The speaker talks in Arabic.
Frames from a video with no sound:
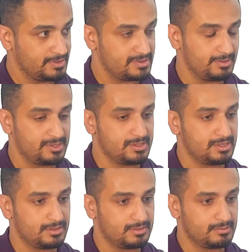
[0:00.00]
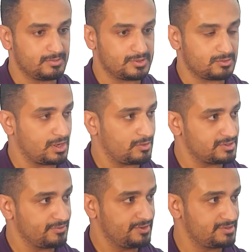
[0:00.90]
زي مثلا مسؤول عن
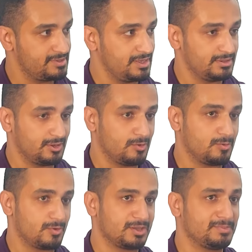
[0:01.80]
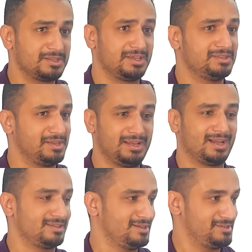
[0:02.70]
وظائف حسيه انت لو جيت بقى تعد ايه
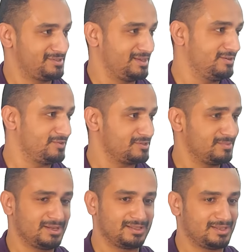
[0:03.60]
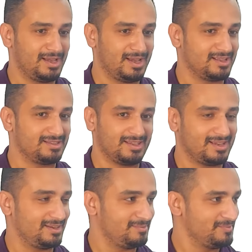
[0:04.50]
الحاجات الحسيه اللي في جسمنا هتلاقي حاجات
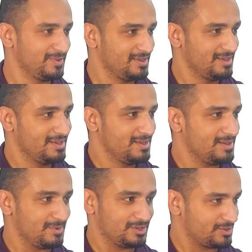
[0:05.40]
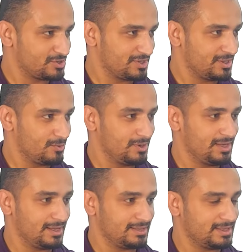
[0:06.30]
يعني ما تقدرش تعدها
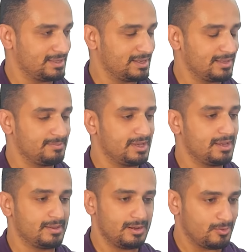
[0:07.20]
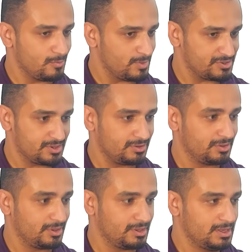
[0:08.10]
كلها يعني انت عندك حاجات بقى لو
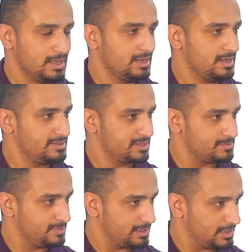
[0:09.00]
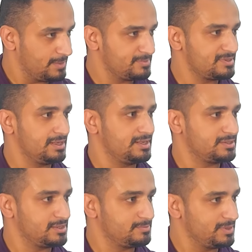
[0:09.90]
بسطناها الاحساس باللمس
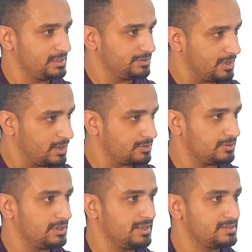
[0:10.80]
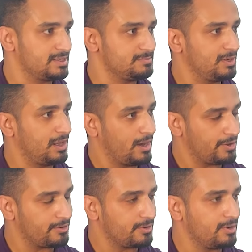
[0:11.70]
الاحساس بالضغط الاحساس
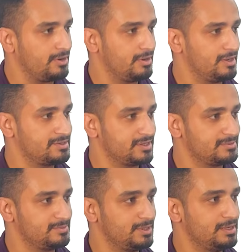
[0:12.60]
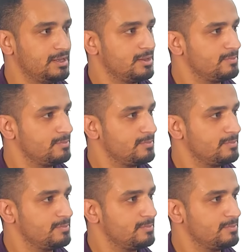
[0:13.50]
بالحركه الاحساس آه.